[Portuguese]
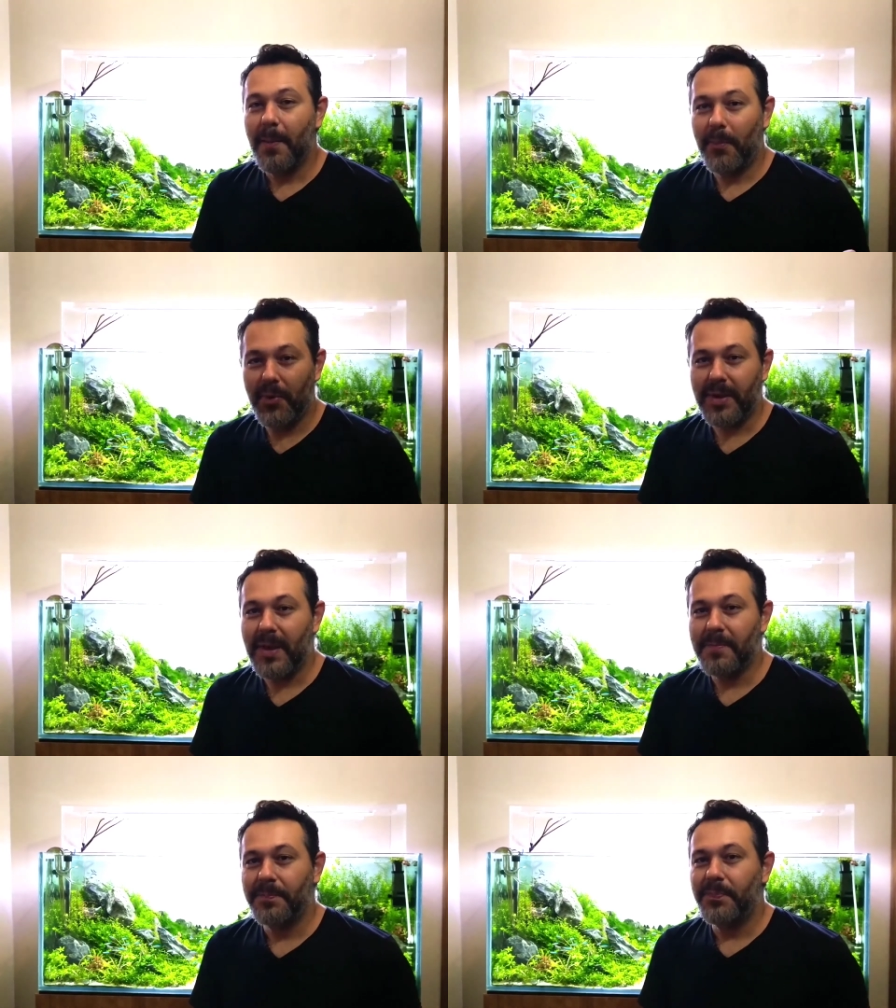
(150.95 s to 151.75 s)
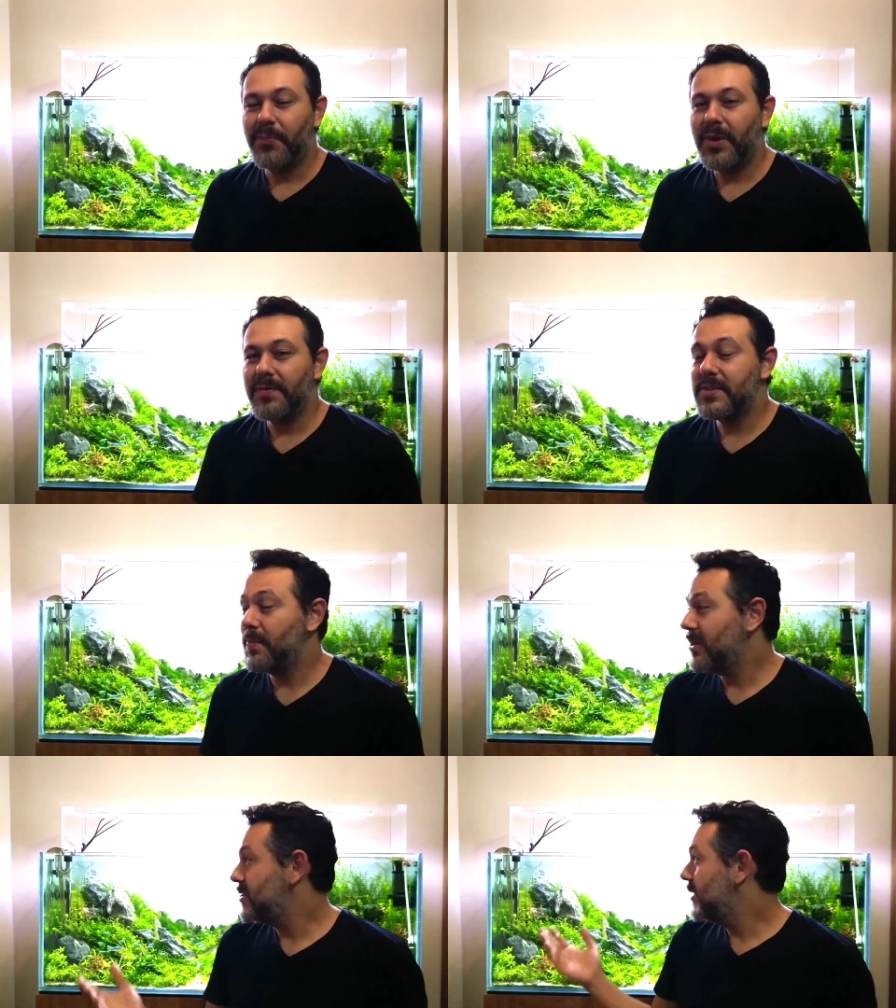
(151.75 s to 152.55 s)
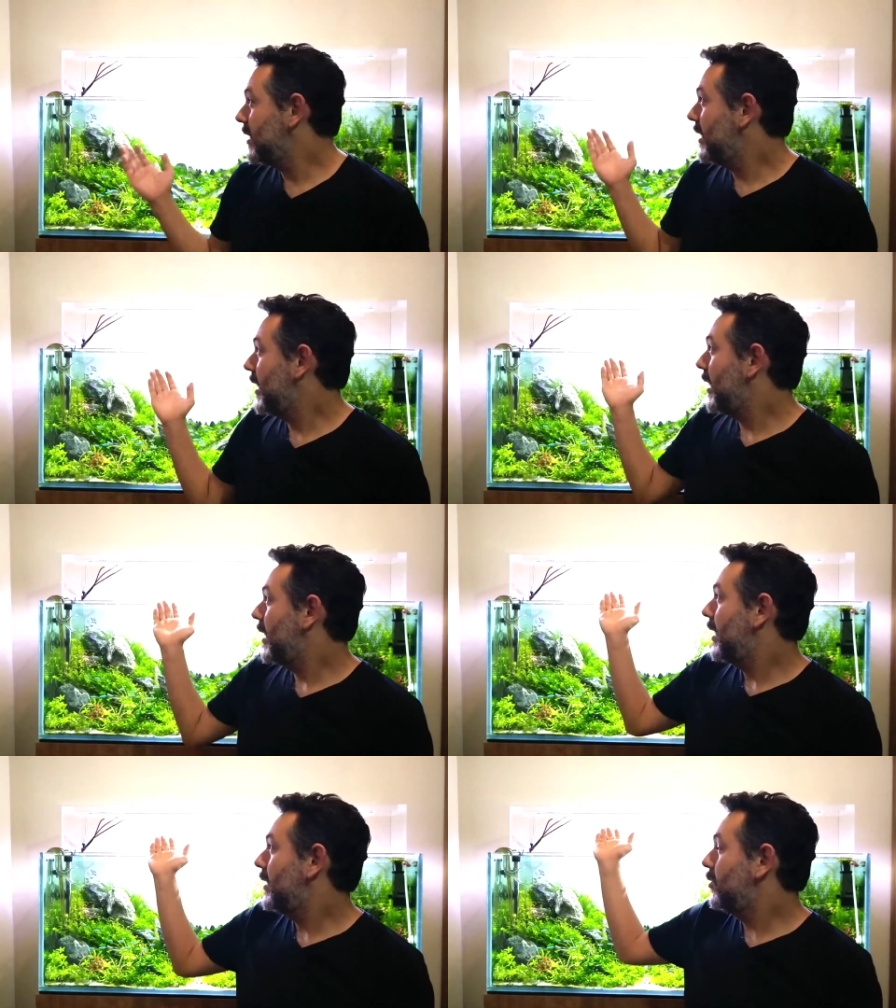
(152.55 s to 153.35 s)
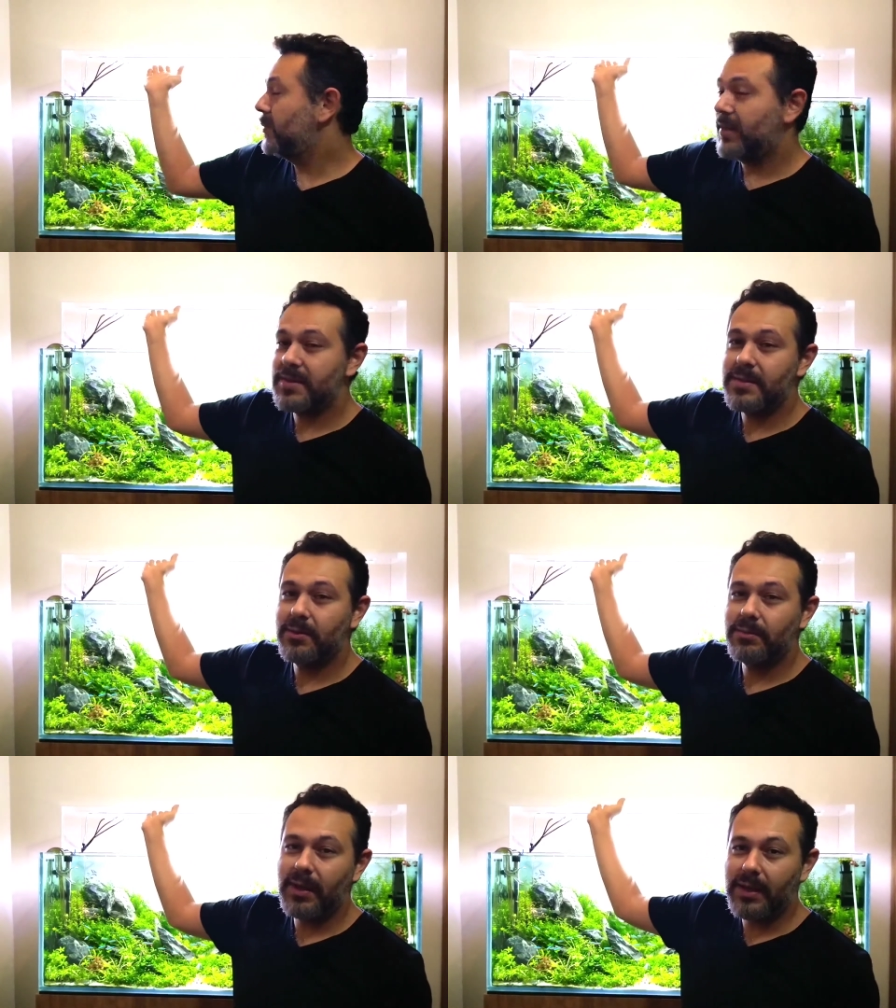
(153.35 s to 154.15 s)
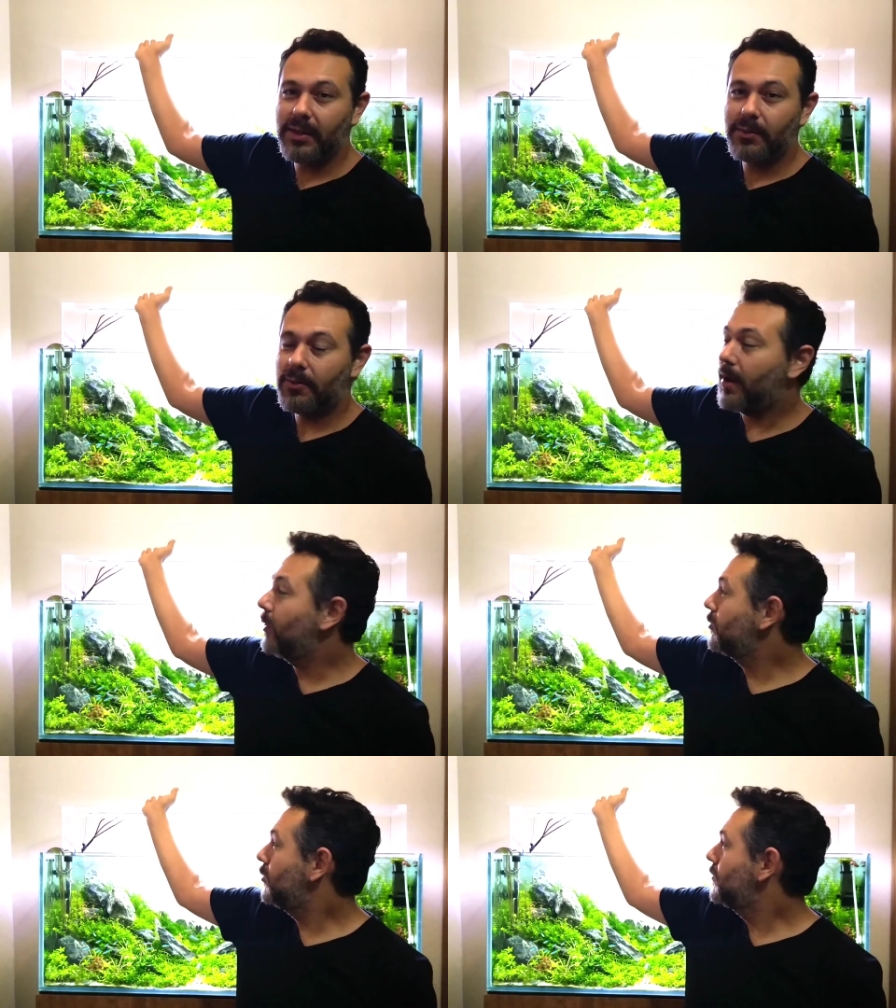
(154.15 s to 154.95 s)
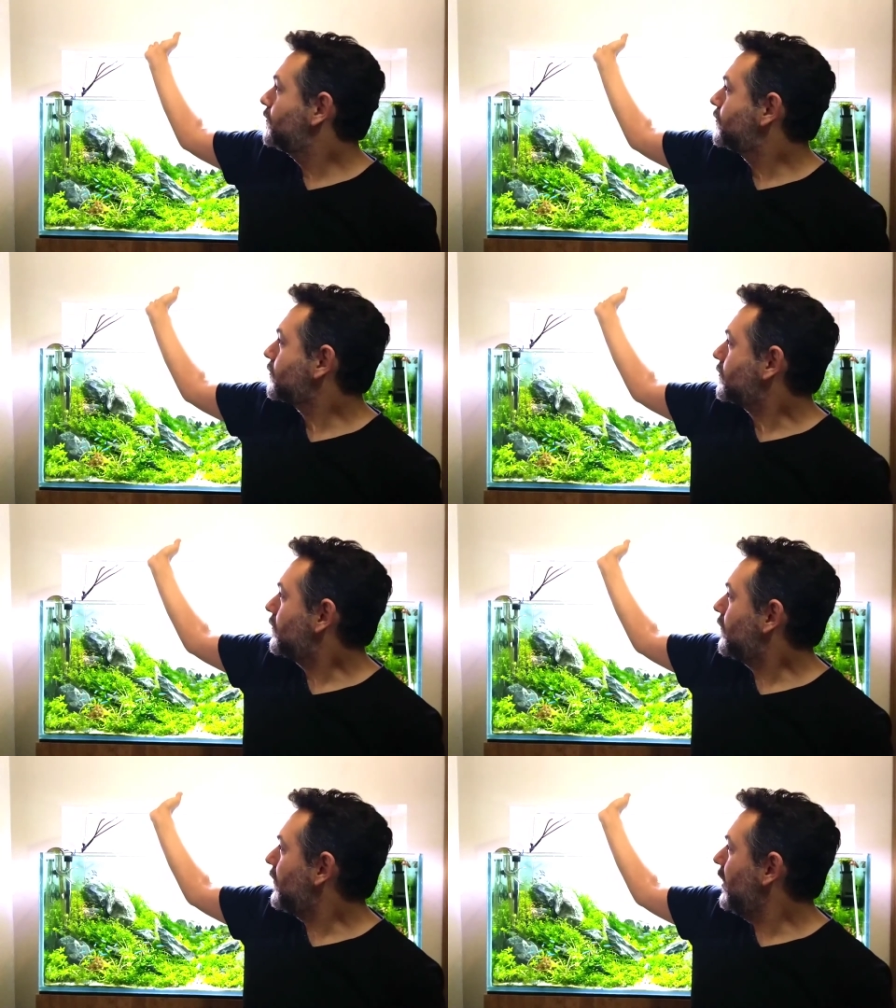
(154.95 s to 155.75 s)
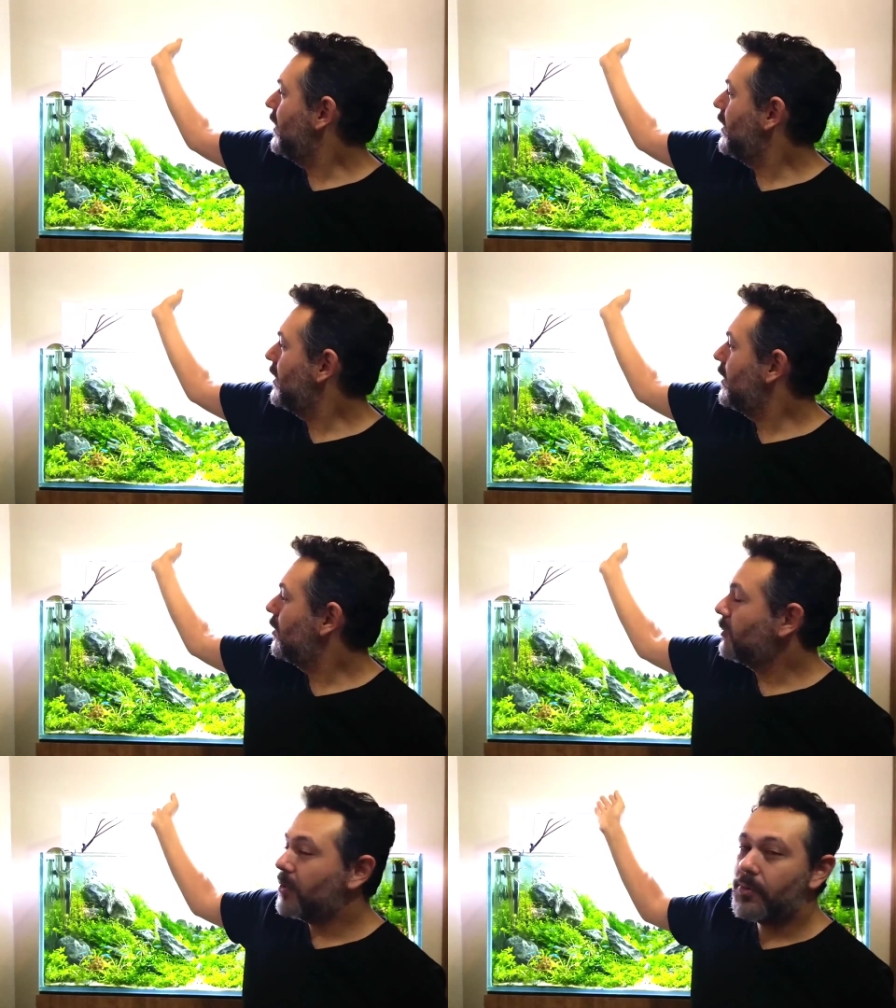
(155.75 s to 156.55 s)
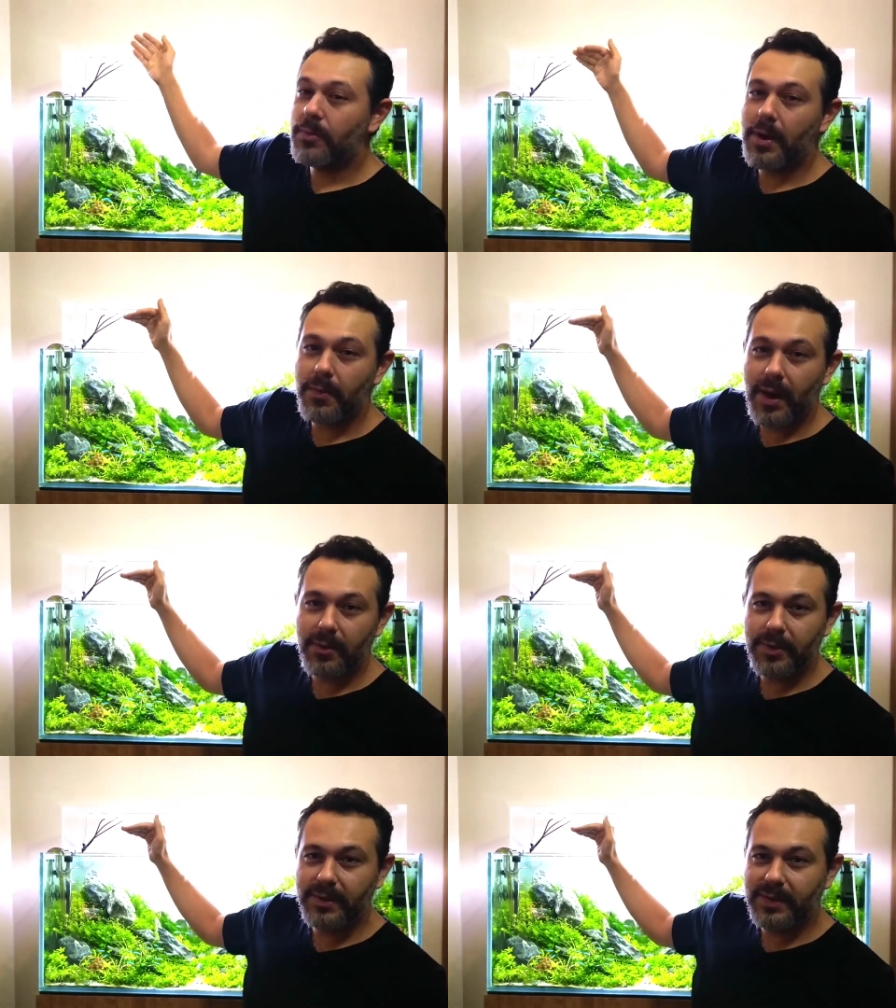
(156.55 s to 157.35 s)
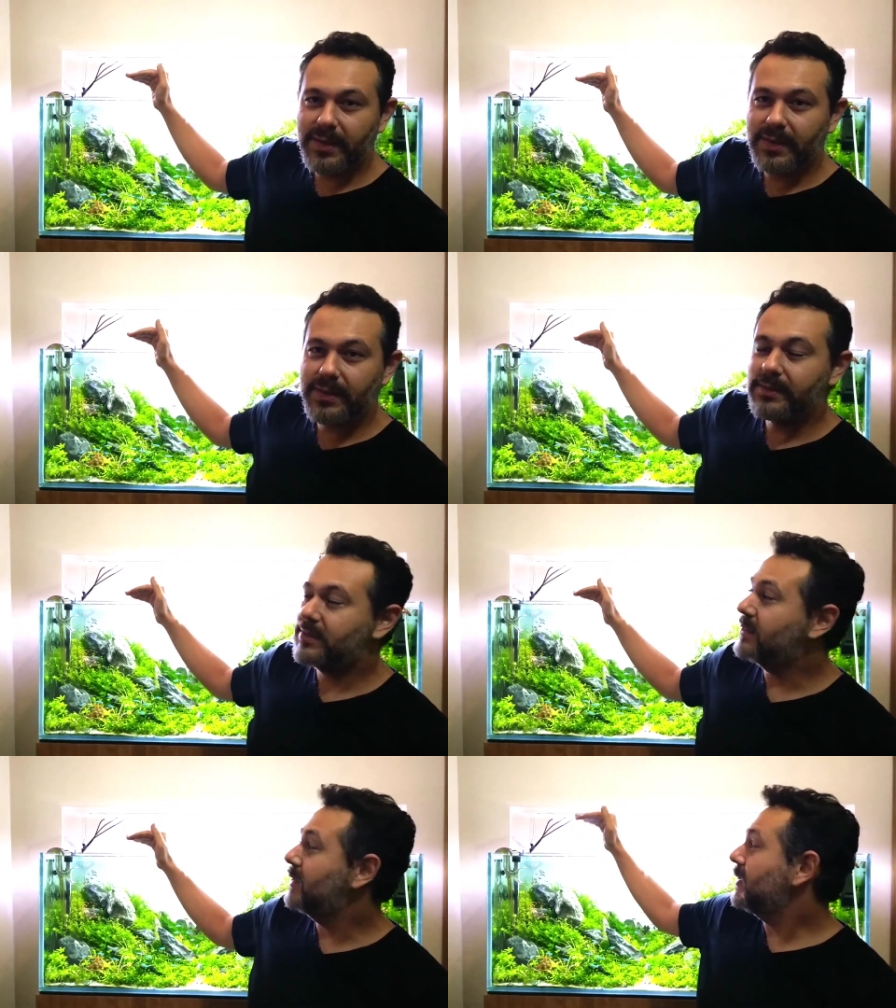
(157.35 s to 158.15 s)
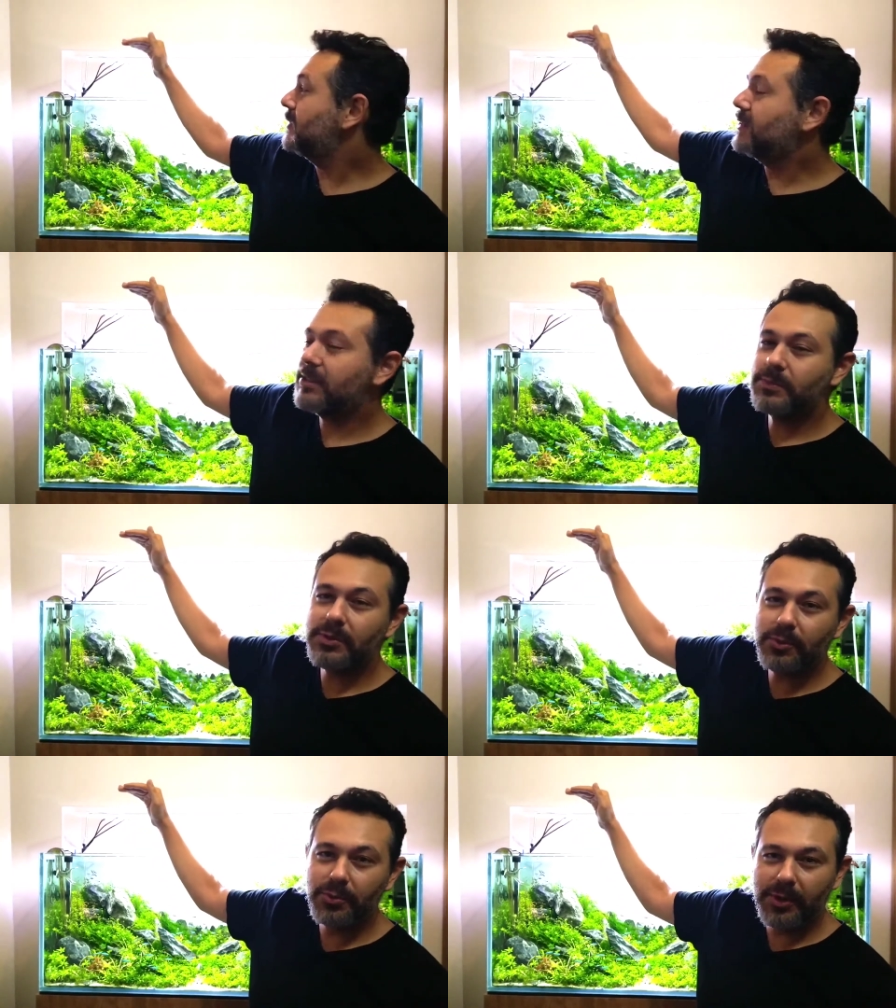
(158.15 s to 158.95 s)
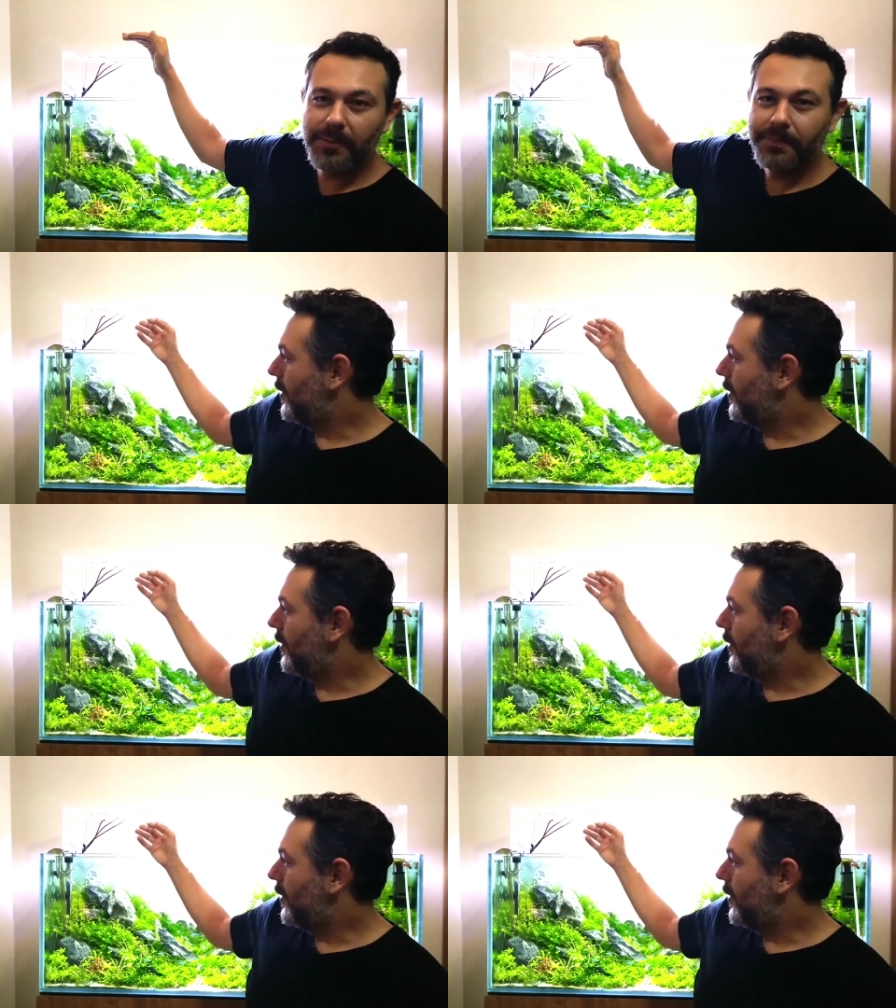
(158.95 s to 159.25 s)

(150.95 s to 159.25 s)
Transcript: Por quê? Porque você imagina que a iluminação está aqui no alto e eu tenho um aquário que tem 60 centímetros de altura.